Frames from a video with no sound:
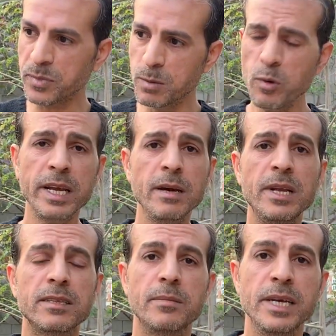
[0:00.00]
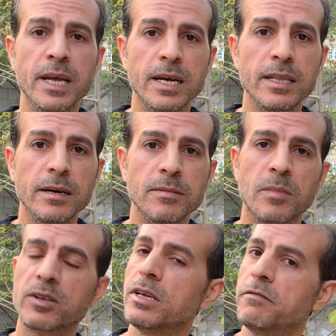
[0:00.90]
ممكن نعمل التمرين هذا
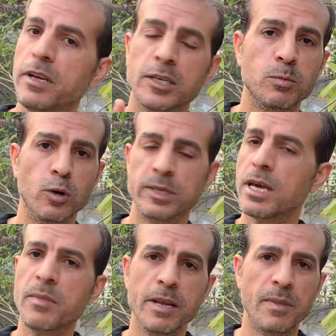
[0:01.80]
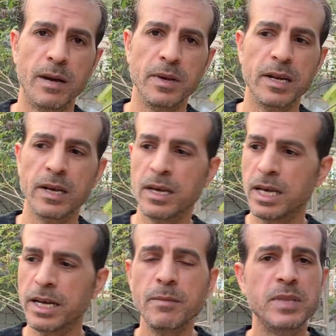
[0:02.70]
مرتين في الاسبوع زي ما انا بعمل
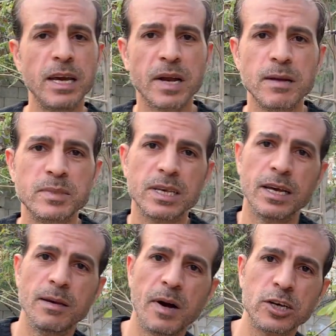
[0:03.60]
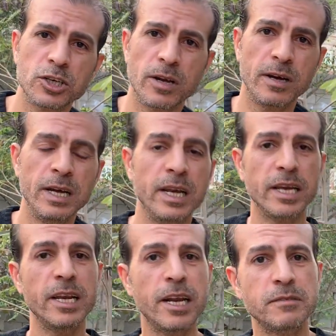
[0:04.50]
نبدا بخمسه بعشرة
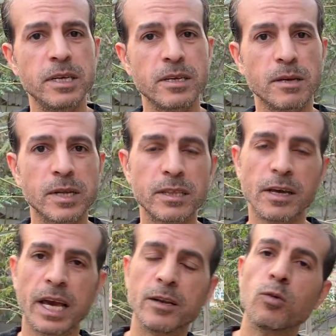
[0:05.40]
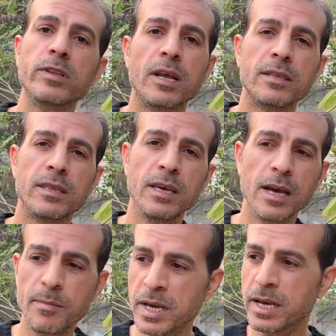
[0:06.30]
لقينا نفسينا ظبطنا يعني كل ثلاث
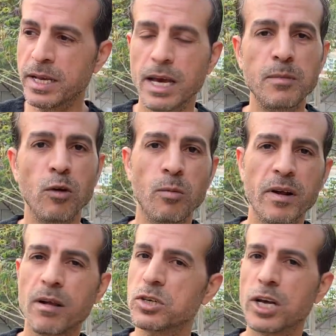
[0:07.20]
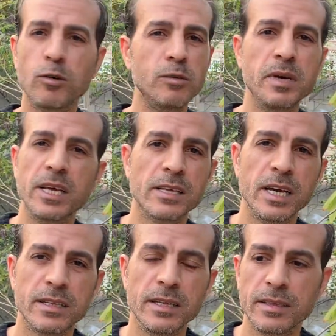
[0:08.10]
ايام نعمله مره مش هياخد منا
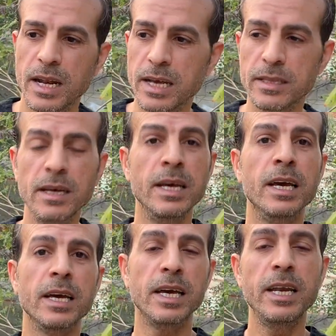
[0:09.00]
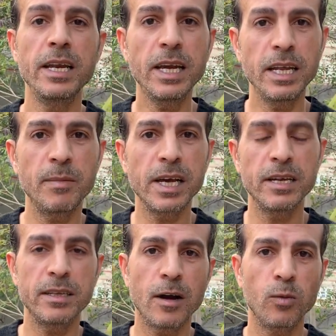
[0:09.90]
دقيقتين ثلاثه غير ان احنا بقى
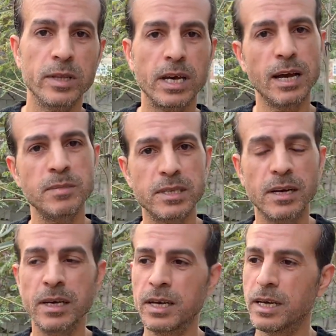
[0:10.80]
نتعود خمسه